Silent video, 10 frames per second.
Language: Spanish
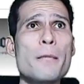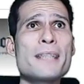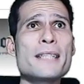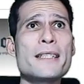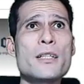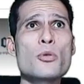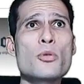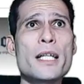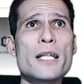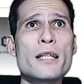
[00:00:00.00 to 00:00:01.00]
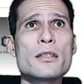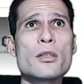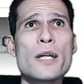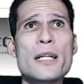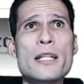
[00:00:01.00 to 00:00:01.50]
base de Rusia,
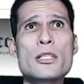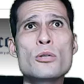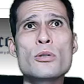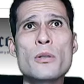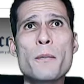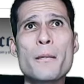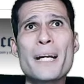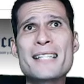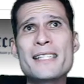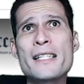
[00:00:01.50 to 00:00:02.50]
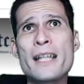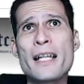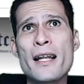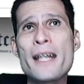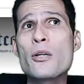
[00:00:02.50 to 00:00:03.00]
Corea del Sur, Brasil,
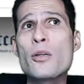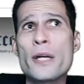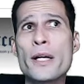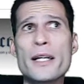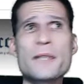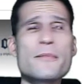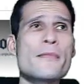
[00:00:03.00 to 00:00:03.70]
Canadá y Noruega.